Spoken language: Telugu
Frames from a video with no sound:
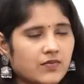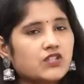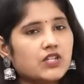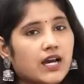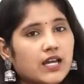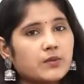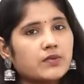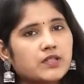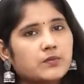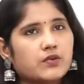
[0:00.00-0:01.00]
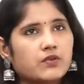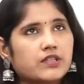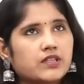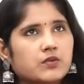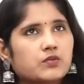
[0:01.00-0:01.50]
బట్ చాలామంది ఇప్పుడు
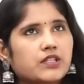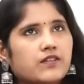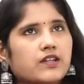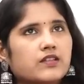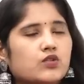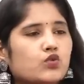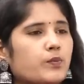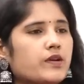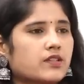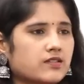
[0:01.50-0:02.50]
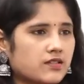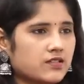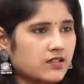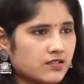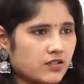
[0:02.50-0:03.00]
ఇంతకుముందు ఎవరైతే సూపర్
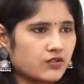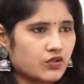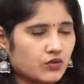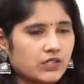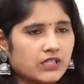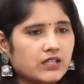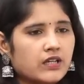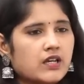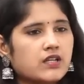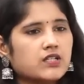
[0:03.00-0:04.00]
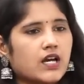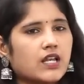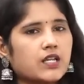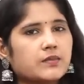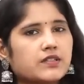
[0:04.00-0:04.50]
సక్సెస్ చేశారో షోని
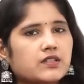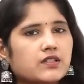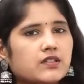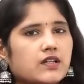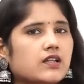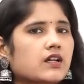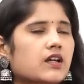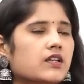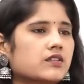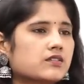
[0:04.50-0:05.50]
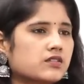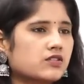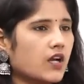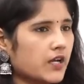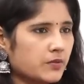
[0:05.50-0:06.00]
చాలామంది రకరకాల
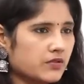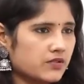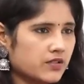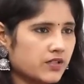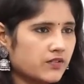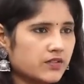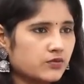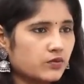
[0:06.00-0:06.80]
రీజన్స్తో ఆగిపోతున్నారు ఈవెన్